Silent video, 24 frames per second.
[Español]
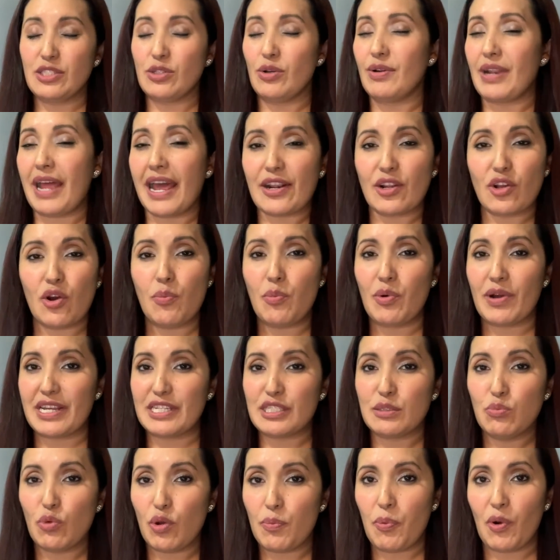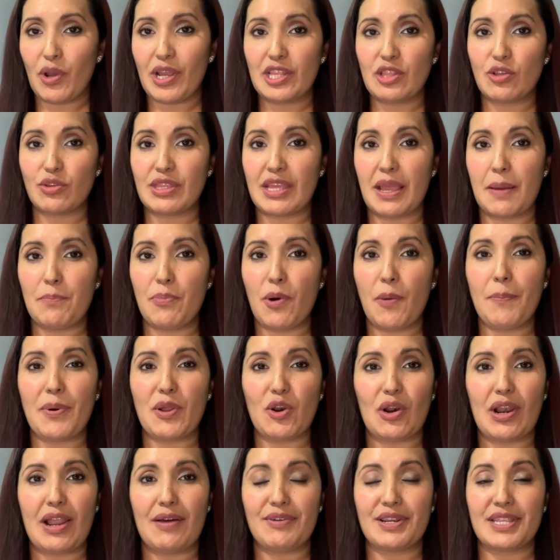sonar como que es muy poquito tiempo,
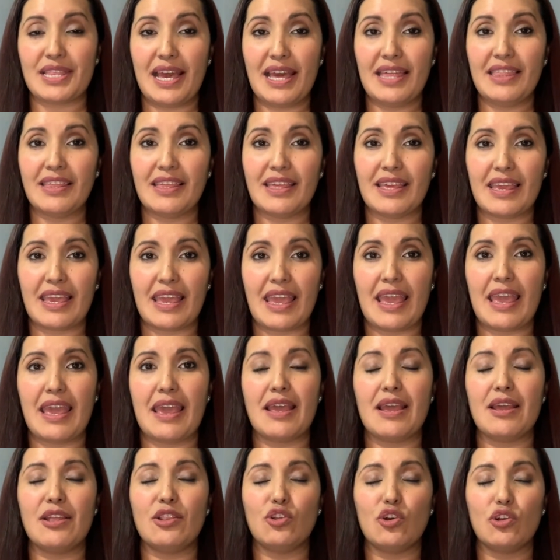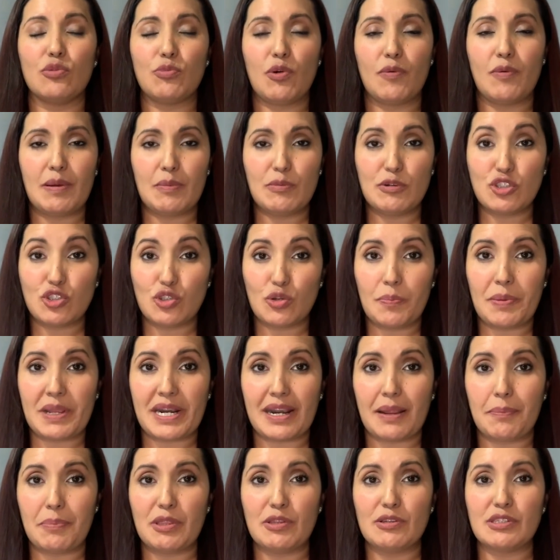pero la verdad que nos movemos súper
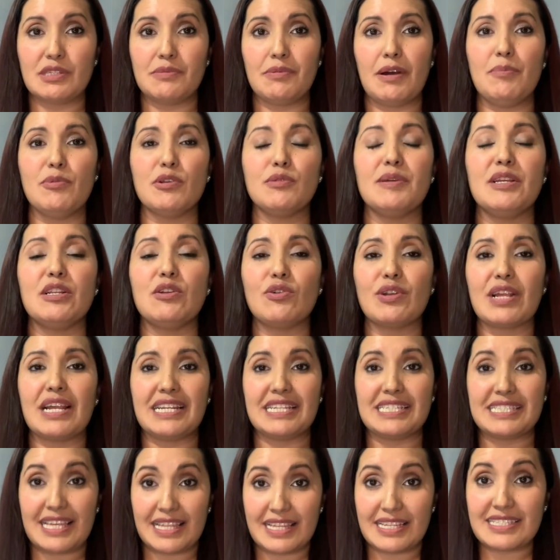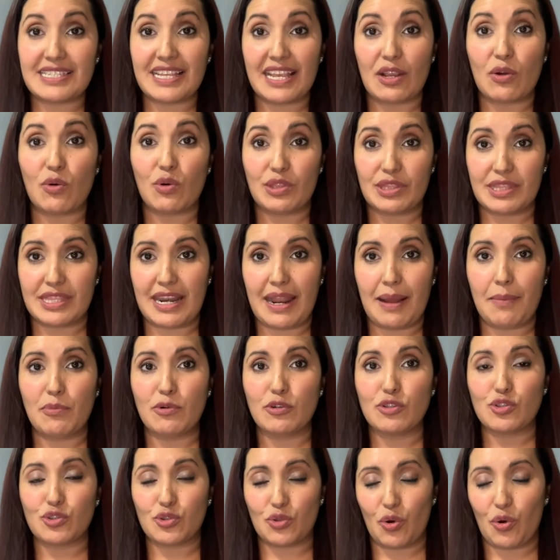rápido. Si vamos bien organizadas,
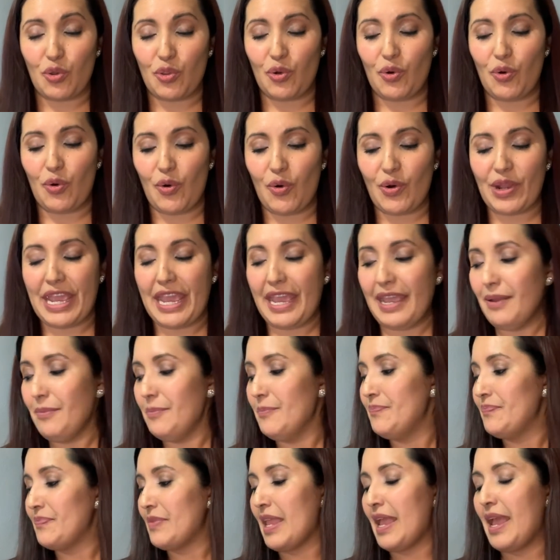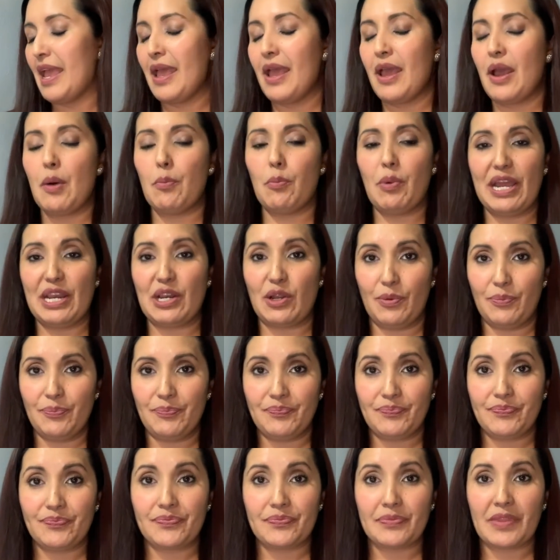encontramos todo, ¿ok? Bueno,
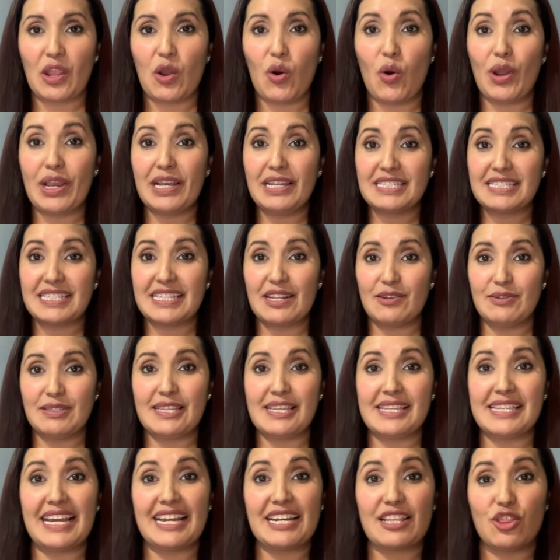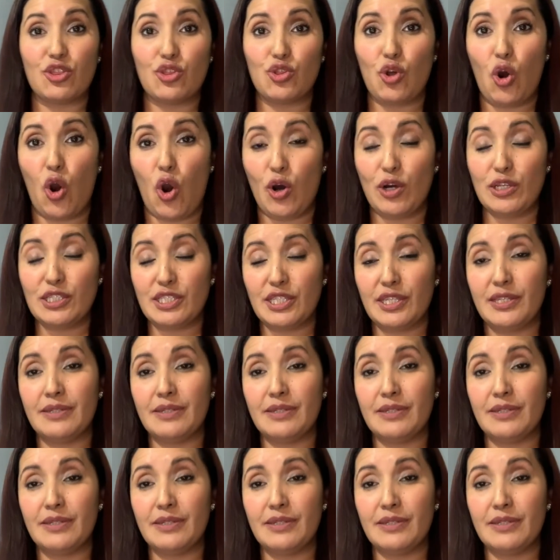Hoy les quiero enseñar dos